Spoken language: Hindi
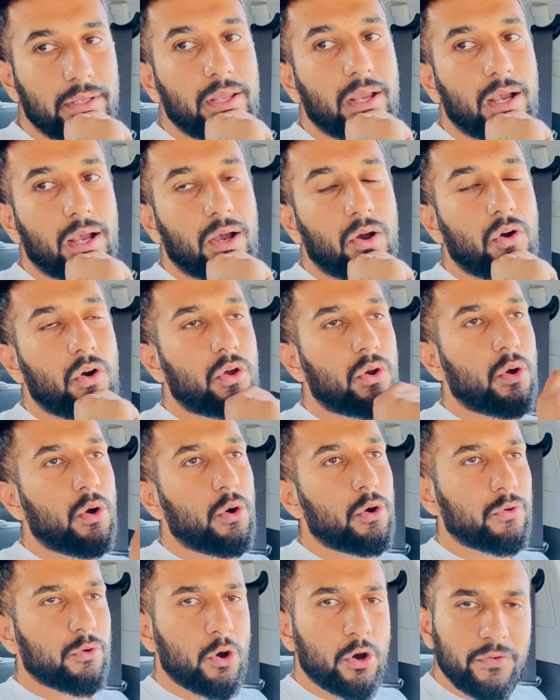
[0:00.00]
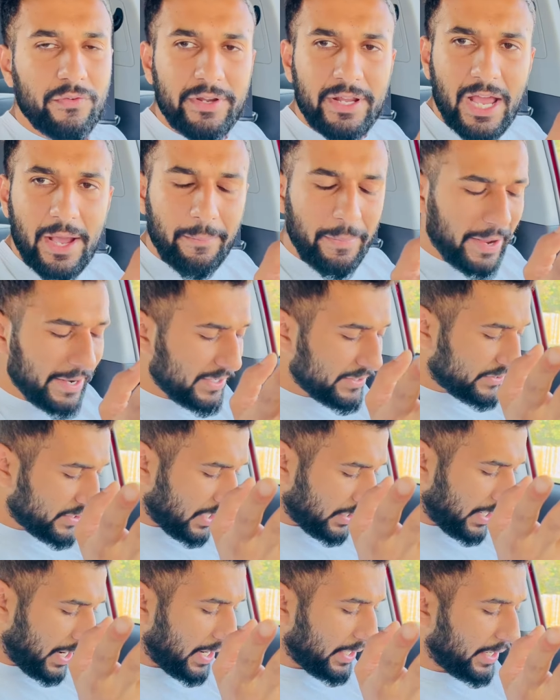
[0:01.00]
या और और और भी ऐप है
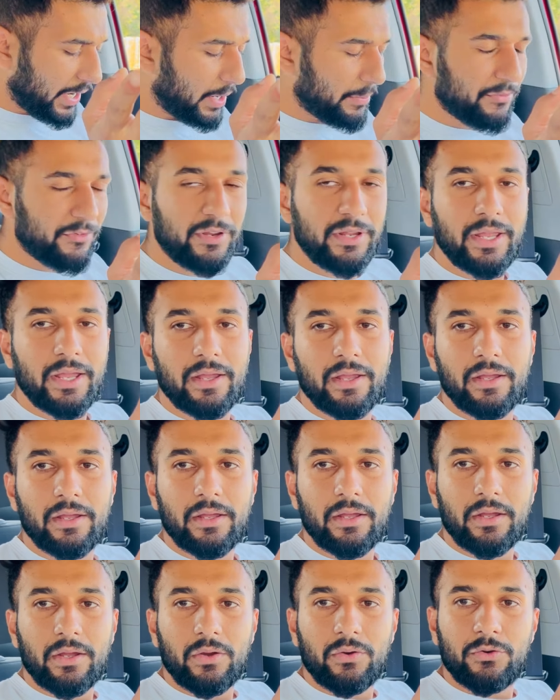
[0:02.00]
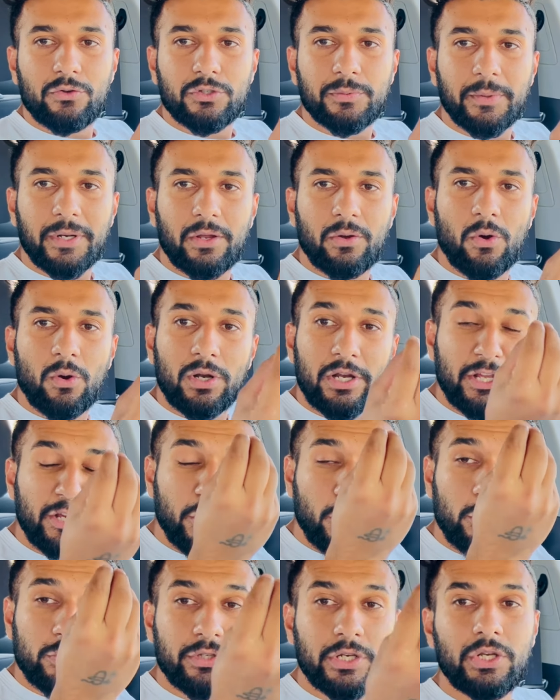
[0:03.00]
इंस्टाकार्ट ऐप भी है अच्छा उस पर ओनली
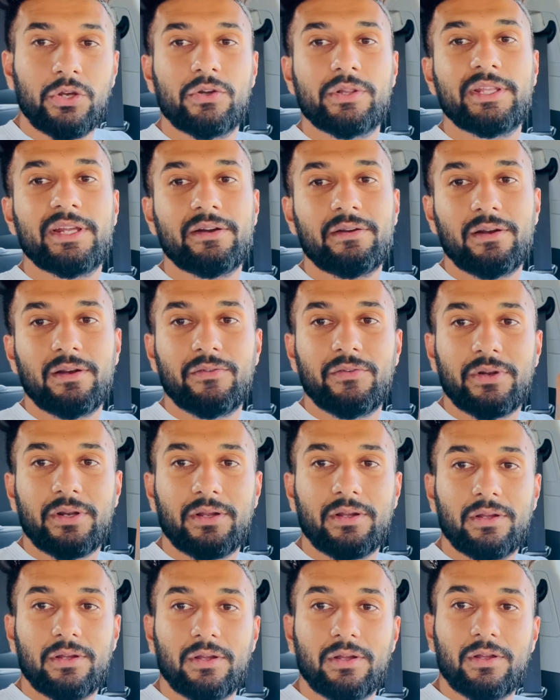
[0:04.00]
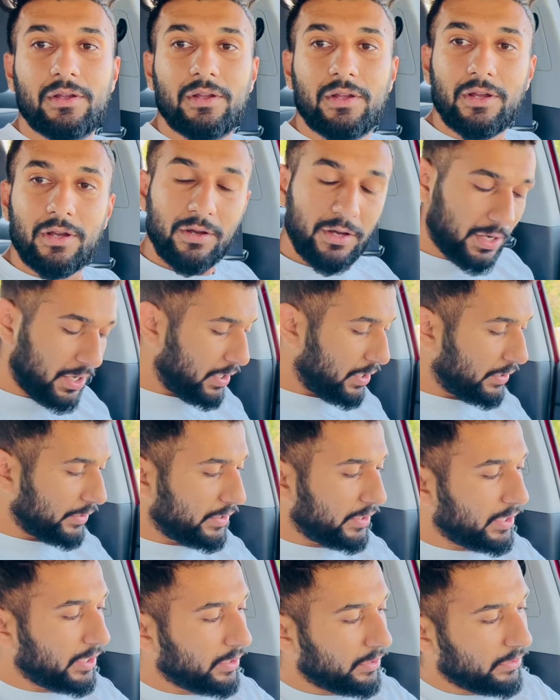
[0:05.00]
ग्रोसरी होती है डिलीवर अच्छा आज हाँ,
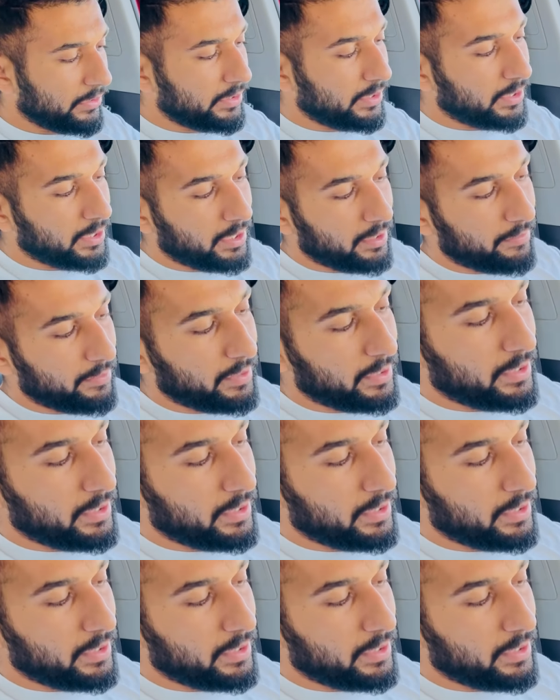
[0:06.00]
देखो जी ऐप है